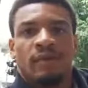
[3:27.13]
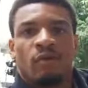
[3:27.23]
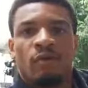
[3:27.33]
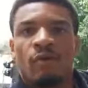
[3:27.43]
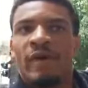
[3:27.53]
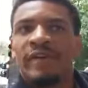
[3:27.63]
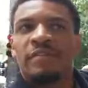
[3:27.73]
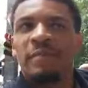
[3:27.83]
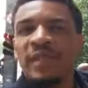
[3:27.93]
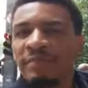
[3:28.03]
com as
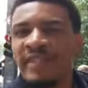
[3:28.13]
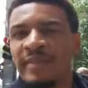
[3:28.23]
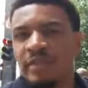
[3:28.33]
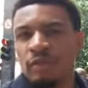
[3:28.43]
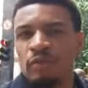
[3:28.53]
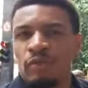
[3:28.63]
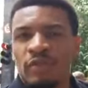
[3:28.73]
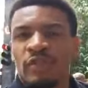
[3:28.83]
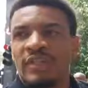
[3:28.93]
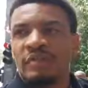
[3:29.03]
mínimas
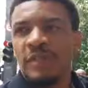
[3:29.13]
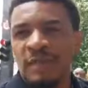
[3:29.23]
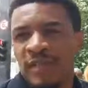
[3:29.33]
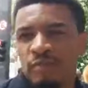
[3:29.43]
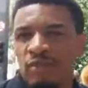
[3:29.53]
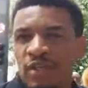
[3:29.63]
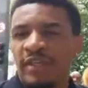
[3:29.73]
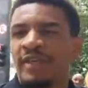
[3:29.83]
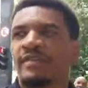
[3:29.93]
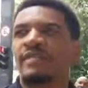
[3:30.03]
atitudes, as mínimas
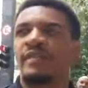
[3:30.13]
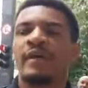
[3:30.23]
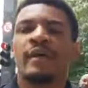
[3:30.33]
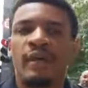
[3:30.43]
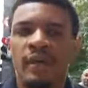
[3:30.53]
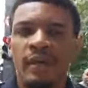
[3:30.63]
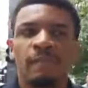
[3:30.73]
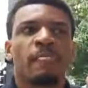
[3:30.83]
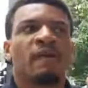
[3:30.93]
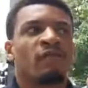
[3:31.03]
sutilezas que
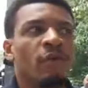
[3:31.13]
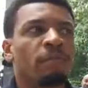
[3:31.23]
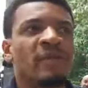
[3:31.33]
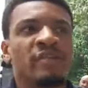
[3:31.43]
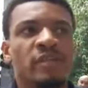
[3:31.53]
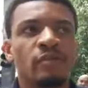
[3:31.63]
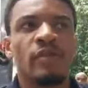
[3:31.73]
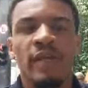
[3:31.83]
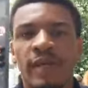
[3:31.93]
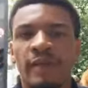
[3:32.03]
vão impedindo
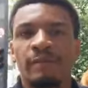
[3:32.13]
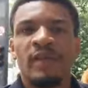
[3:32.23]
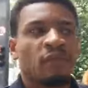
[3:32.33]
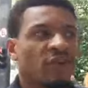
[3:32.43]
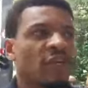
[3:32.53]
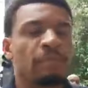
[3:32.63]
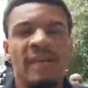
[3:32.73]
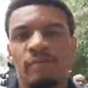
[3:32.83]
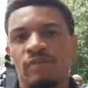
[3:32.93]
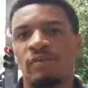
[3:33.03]
que ela fique
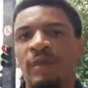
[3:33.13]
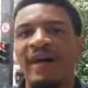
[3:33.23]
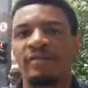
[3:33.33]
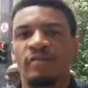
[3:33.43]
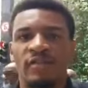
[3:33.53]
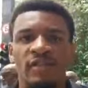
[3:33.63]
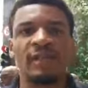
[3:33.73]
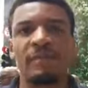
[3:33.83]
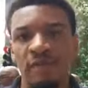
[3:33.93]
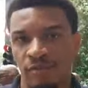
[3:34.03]
bem nos espaços, sinta
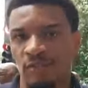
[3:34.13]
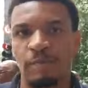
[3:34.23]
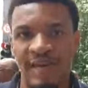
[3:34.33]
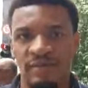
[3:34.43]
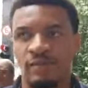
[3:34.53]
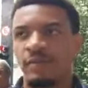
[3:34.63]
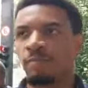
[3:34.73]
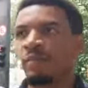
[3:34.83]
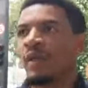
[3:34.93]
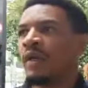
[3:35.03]
bem nos espaços.
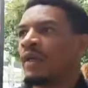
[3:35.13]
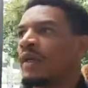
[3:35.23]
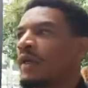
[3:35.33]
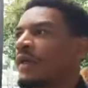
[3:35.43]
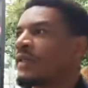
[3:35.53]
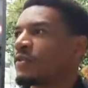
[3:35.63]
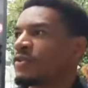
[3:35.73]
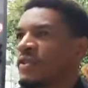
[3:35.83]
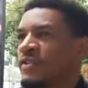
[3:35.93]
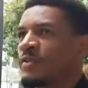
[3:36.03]
E, então, se
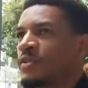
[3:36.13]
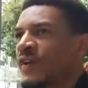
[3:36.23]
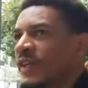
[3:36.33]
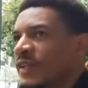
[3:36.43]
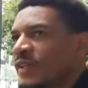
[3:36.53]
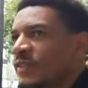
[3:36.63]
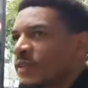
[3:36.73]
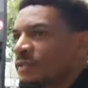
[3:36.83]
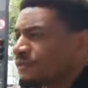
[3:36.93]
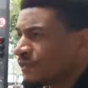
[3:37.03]
nós estamos falando
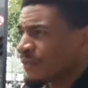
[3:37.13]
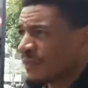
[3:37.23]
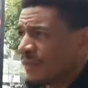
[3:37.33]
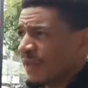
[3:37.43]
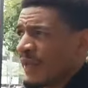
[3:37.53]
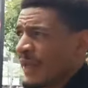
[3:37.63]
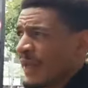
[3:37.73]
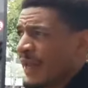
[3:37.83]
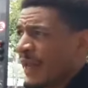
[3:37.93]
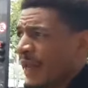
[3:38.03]

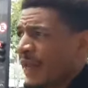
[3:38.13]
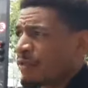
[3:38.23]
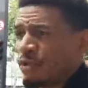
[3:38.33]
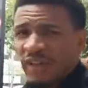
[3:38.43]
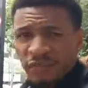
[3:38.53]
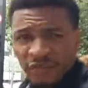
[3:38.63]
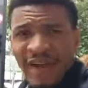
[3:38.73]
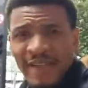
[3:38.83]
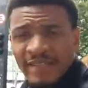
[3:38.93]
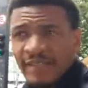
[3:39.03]
é, do que
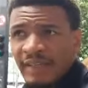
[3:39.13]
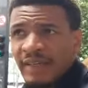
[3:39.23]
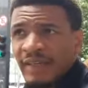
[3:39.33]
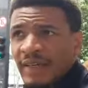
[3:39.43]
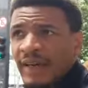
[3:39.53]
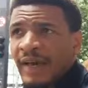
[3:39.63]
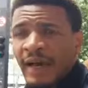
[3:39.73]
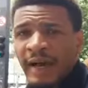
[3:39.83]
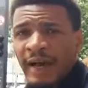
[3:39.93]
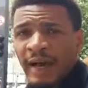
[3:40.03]
fazem
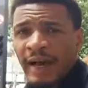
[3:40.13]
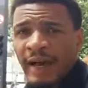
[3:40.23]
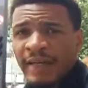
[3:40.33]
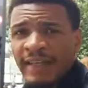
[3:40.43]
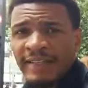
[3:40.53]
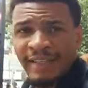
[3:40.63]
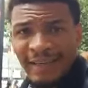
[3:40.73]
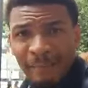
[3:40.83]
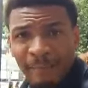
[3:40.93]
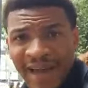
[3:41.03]
a, a, quem está
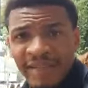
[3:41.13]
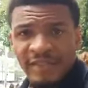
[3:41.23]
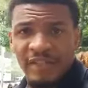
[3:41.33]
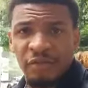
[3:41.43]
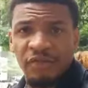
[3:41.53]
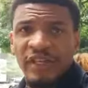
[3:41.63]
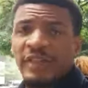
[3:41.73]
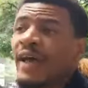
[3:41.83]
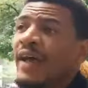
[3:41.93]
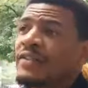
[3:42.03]
na base da
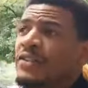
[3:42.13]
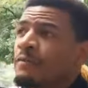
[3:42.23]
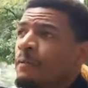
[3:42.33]
sociedade,